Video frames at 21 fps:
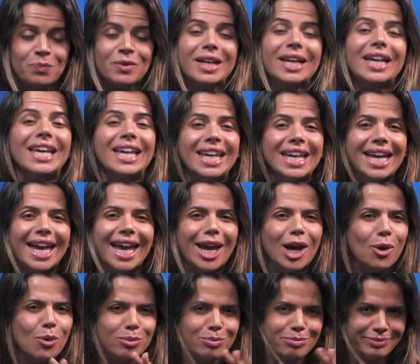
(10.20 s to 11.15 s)
e eu
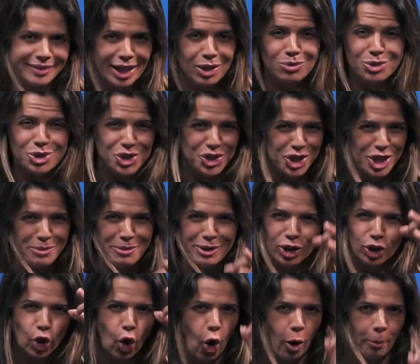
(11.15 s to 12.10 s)
tenho um time
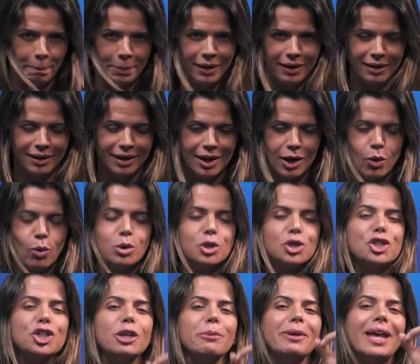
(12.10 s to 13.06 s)
top, o
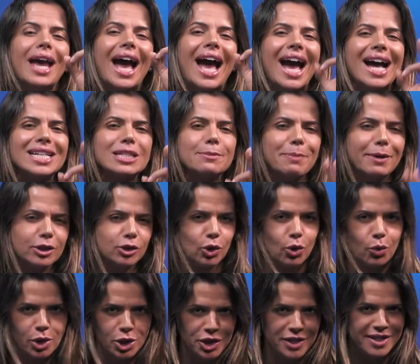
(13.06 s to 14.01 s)
time As
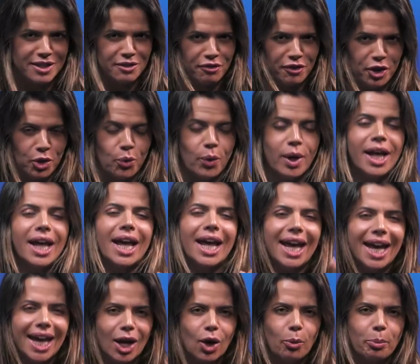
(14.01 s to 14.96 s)
Patroas de Civil.
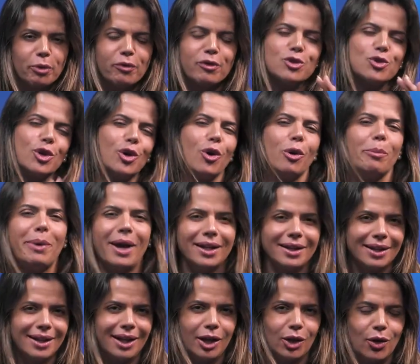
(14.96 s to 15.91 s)
Eu, professora Roberta
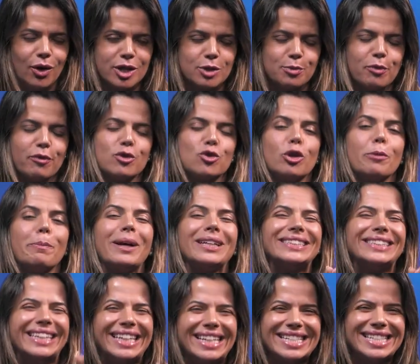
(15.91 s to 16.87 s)
Queiroz, professora
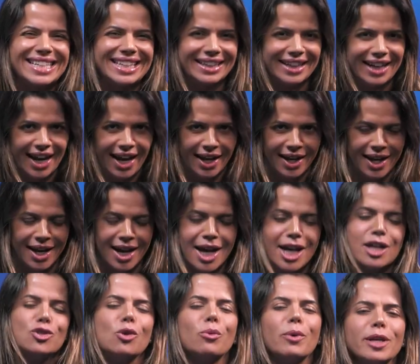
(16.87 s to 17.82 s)
Patrícia Dreyer,
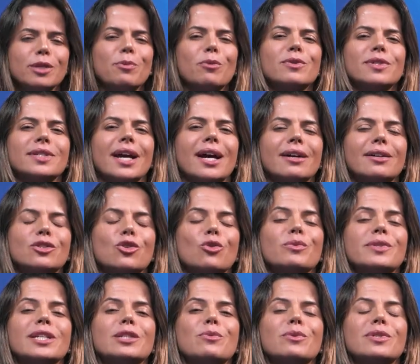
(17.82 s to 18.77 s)
somos, responsa somos
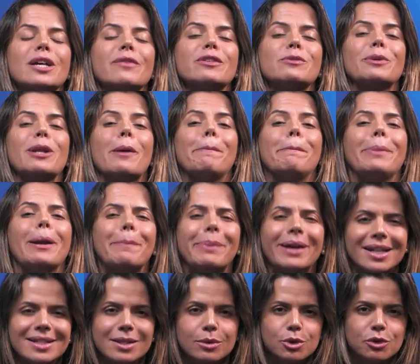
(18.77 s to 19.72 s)
responsáveis pela
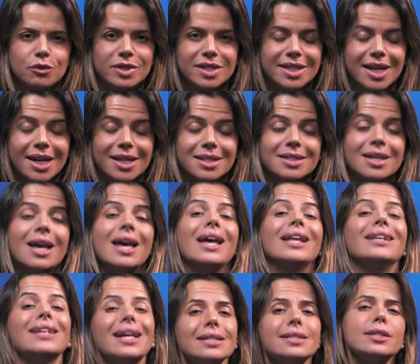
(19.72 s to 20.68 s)
preparação de vocês
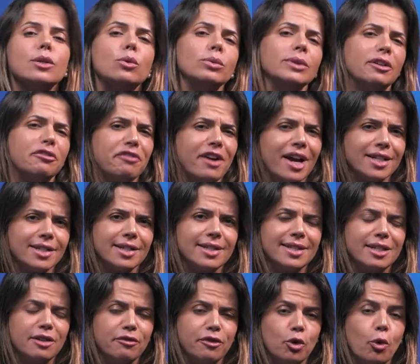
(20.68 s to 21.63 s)
na segunda fase de
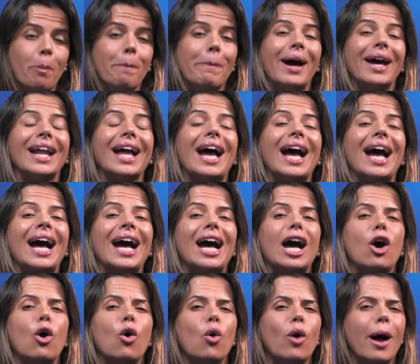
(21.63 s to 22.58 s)
Civil para a
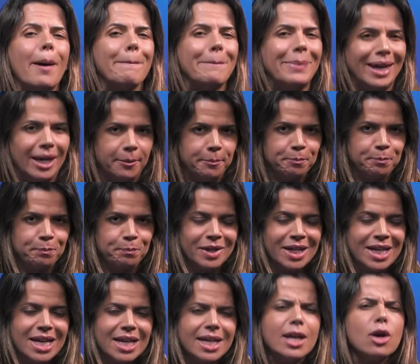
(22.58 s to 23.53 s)
OAB. E
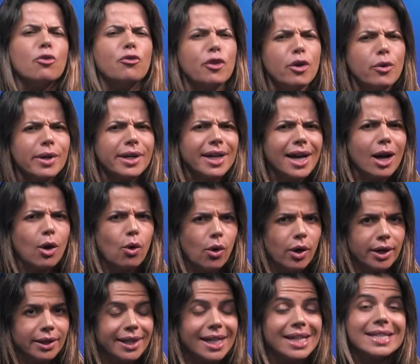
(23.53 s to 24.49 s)
eu venho aqui agora
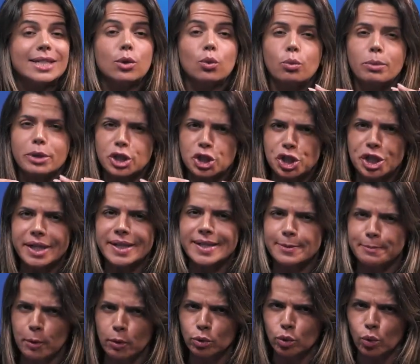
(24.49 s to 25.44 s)
trazer algumas dicas
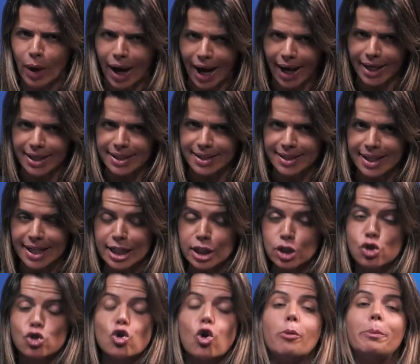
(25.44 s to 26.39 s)
pontuais
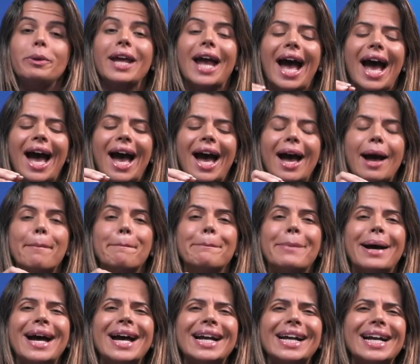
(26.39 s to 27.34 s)
sobre a
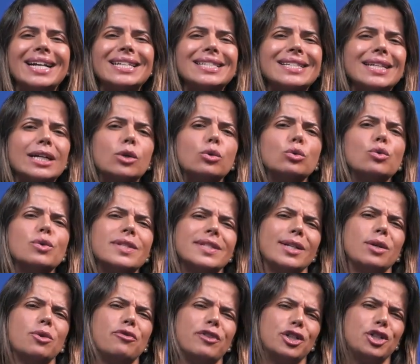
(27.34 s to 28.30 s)
marcação do
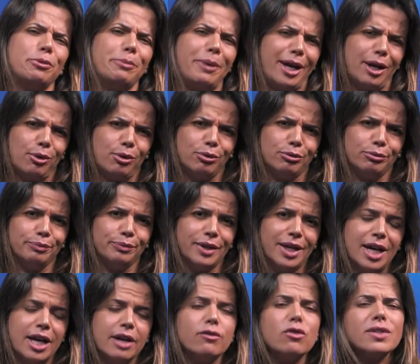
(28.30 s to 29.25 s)
seu vademecum.
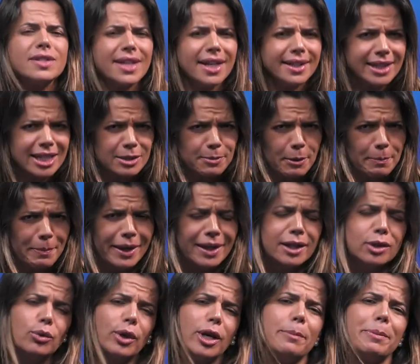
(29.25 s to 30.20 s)
Você que está se preparando
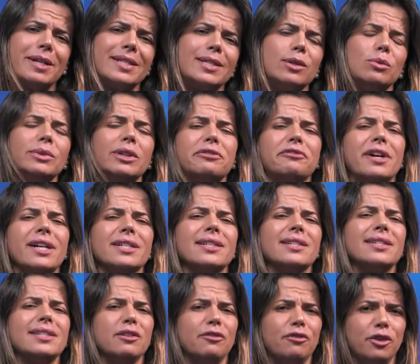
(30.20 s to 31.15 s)
aí para a segunda fase de
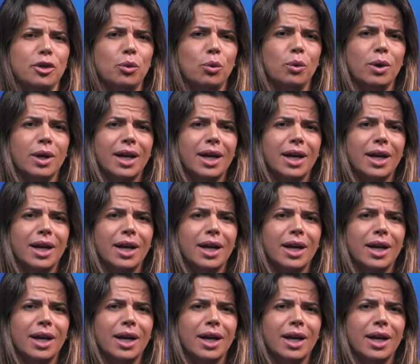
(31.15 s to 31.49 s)
civil,